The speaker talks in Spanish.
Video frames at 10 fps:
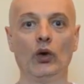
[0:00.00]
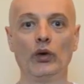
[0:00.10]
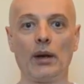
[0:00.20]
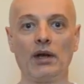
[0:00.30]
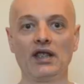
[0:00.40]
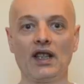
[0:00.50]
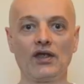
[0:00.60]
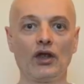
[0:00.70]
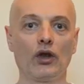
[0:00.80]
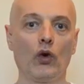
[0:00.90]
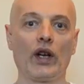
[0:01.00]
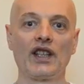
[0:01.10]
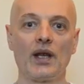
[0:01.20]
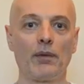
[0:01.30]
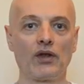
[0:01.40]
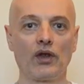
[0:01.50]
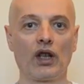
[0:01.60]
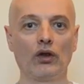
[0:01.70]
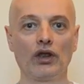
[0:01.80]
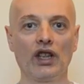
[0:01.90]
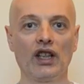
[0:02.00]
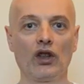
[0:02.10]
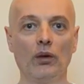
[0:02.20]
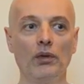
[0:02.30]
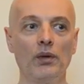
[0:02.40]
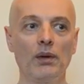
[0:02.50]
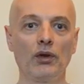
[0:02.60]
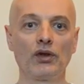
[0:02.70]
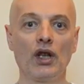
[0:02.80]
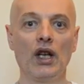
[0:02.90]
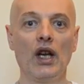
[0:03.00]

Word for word: una meditación o aquellas personas con quienes convivimos